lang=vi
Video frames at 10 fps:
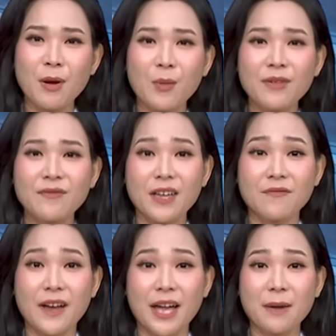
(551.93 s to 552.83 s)
Cảm ơn quý
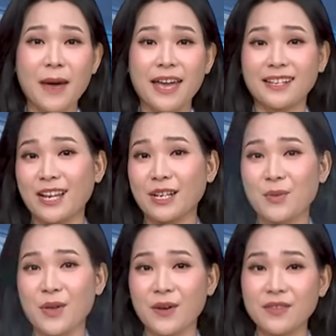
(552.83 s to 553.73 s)
vị và các bạn đã
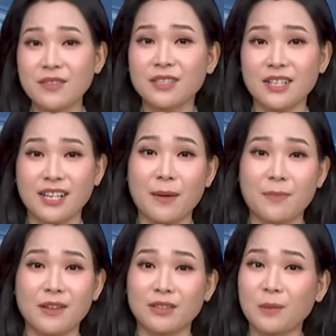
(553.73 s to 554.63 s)
theo dõi chương trình
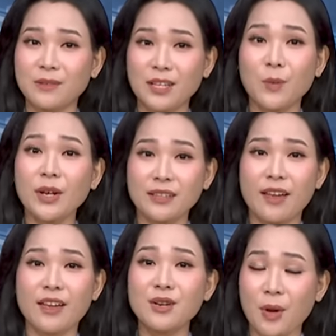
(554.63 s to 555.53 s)
cập nhật thông tin quốc
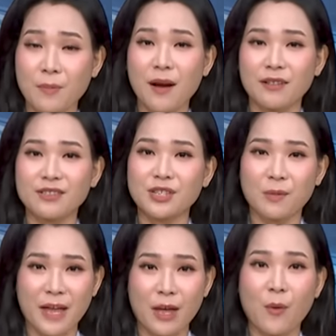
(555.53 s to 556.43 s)
tế nổi bật
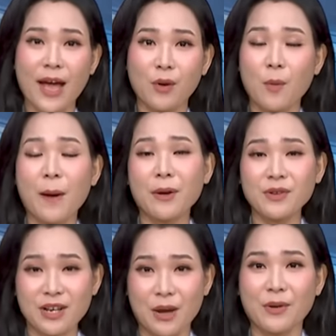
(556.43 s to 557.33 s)
trong ngày qua của
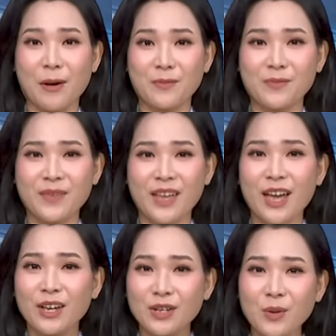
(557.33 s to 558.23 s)
báo Người Lao động.
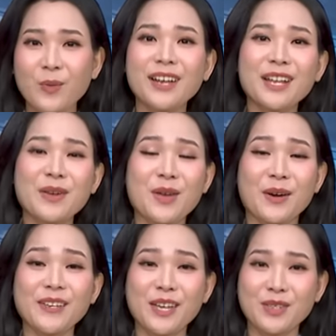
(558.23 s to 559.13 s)
Đừng quên theo
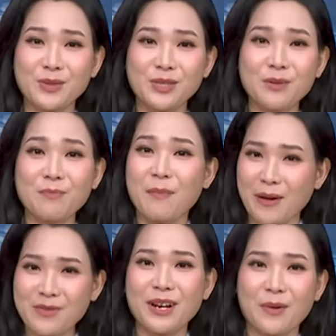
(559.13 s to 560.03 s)
dõi kênh YouTube
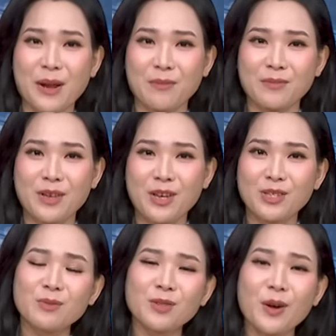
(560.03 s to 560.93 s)
báo Người Lao động.
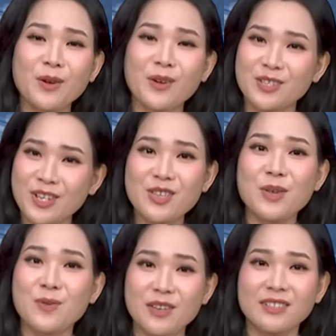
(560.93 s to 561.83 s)
Chúng tôi còn
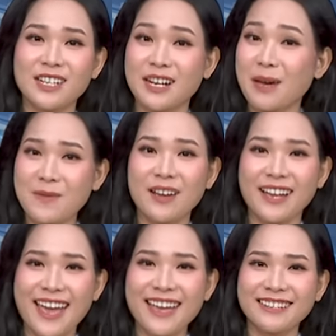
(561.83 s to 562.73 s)
rất nhiều chương trình hấp
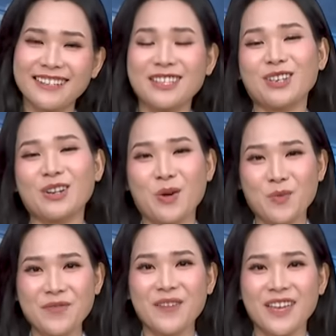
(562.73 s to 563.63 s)
dẫn khác đang chờ
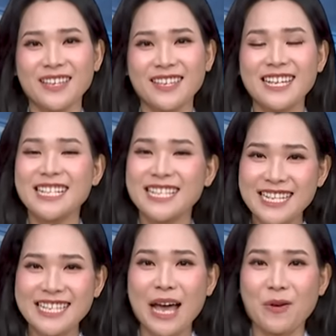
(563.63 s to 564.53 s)
đón quý vị.
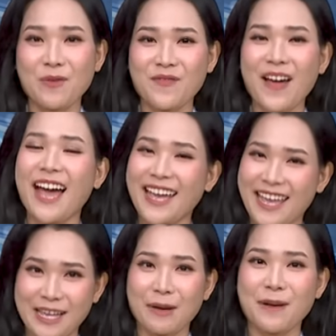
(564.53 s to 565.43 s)
Xin chào và
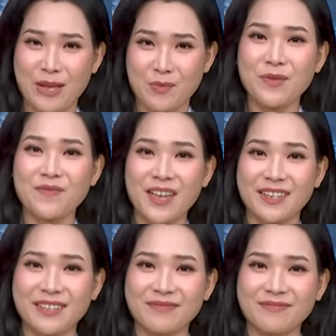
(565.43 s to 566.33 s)
hẹn gặp lại quý
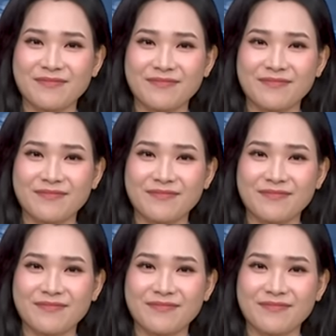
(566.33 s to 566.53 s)
vị.